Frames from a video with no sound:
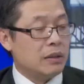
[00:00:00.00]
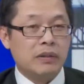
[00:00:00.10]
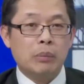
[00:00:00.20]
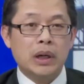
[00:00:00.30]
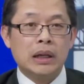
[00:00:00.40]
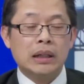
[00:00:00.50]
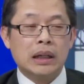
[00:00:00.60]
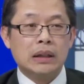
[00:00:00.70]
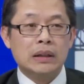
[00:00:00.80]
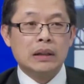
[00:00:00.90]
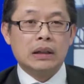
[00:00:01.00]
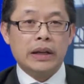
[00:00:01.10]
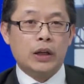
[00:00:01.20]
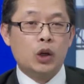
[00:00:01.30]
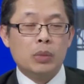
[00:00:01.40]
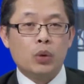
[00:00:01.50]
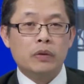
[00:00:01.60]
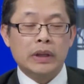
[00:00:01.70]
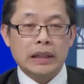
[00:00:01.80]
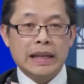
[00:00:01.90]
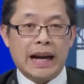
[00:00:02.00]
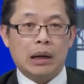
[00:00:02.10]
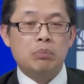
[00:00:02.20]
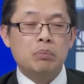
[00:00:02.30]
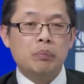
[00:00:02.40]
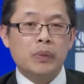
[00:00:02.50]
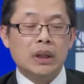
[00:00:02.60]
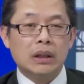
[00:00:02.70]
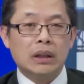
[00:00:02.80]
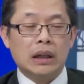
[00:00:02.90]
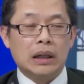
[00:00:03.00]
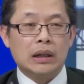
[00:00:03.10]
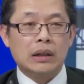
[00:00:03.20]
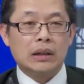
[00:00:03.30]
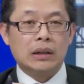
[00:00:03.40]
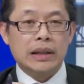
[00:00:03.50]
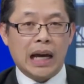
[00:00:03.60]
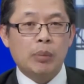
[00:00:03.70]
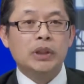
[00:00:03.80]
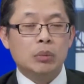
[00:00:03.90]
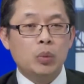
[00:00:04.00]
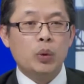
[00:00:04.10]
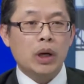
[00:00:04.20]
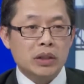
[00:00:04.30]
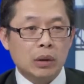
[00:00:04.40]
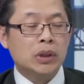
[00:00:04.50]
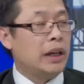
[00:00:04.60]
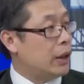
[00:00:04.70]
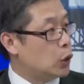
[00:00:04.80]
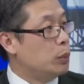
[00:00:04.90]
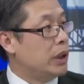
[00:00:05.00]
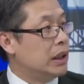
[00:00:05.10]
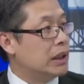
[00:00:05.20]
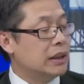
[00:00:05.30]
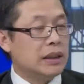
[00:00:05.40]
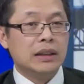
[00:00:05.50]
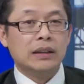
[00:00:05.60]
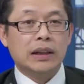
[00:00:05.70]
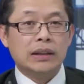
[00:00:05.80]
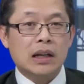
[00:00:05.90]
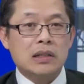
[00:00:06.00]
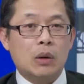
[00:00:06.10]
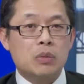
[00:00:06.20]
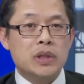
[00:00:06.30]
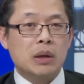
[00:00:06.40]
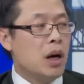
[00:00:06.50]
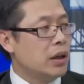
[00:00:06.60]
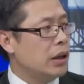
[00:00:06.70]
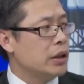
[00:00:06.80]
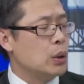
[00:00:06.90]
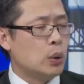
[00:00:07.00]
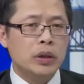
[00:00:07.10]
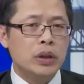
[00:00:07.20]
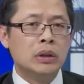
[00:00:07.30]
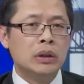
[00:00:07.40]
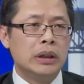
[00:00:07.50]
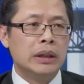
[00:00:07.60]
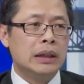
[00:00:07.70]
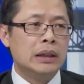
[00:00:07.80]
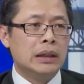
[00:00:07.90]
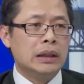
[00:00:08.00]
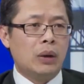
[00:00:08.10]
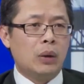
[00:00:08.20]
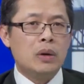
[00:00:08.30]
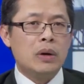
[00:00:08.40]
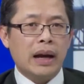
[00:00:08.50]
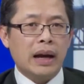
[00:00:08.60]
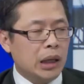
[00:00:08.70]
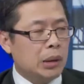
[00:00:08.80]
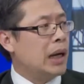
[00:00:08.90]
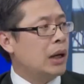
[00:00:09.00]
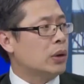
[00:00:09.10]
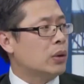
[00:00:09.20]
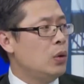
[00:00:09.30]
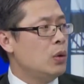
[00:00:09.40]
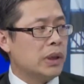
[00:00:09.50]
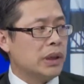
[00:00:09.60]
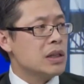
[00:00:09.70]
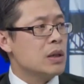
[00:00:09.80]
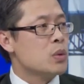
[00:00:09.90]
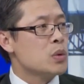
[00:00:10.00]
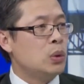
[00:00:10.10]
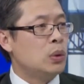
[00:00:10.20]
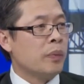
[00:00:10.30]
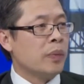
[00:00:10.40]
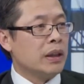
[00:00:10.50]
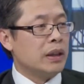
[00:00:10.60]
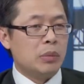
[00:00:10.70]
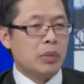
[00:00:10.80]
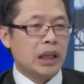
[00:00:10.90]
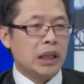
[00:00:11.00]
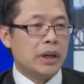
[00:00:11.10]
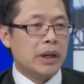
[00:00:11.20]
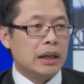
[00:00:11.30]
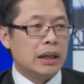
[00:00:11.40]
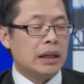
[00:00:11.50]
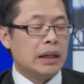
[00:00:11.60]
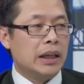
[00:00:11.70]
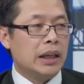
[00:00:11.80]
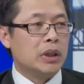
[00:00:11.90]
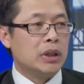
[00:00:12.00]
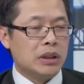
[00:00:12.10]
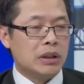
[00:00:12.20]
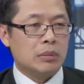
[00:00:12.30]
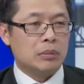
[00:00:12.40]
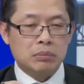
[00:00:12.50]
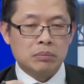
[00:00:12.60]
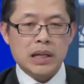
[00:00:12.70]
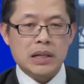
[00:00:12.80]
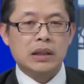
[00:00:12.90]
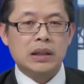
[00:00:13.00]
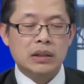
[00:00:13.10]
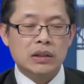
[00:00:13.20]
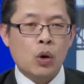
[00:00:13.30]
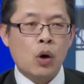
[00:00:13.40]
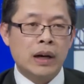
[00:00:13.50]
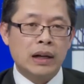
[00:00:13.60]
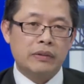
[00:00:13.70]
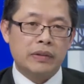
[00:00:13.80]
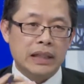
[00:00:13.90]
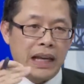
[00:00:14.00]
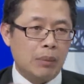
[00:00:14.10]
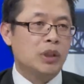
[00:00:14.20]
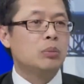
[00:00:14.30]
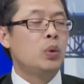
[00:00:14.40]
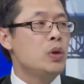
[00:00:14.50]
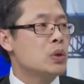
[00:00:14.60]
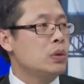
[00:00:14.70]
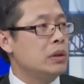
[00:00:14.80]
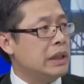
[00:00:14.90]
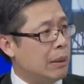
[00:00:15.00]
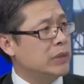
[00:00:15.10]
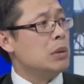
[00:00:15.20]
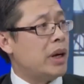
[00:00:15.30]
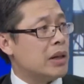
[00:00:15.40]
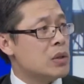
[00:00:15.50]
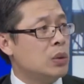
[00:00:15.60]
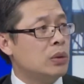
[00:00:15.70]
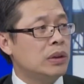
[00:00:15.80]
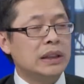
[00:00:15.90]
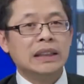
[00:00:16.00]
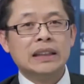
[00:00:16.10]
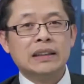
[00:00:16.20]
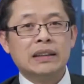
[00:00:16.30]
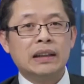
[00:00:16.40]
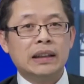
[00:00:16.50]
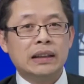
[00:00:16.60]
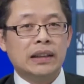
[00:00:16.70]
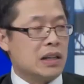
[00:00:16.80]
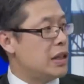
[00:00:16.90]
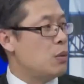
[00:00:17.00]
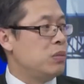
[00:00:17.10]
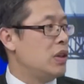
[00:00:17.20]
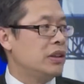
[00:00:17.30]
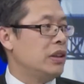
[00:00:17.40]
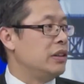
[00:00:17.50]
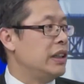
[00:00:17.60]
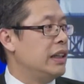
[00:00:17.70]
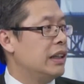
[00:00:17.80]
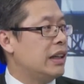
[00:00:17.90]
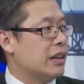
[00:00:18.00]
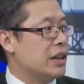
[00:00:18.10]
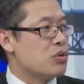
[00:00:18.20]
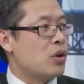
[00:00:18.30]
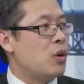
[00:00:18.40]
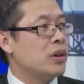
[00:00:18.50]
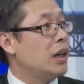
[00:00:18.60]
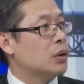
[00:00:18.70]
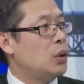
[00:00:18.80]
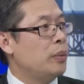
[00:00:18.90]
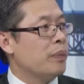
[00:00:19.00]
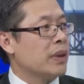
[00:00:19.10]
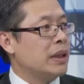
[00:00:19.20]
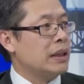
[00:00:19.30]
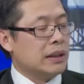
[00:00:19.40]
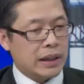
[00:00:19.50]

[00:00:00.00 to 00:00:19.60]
Ừ. và mình à, nếu mà quý vị giảm à, giảm cái chất muối ở trong thức ăn của mình đó, thì cái tăng xong sẽ bớt rất là nhiều có nhiều người đó uống hai ba loại thuốc mà tăng xong không xuống ừ. nhưng mà khi mà đề nghị khi mà được à, bác sĩ cố vấn là phải giảm chất muối xuống giảm chất mặn xuống thì tăng xong nó tự nhiên nó là control rất là tốt ừ.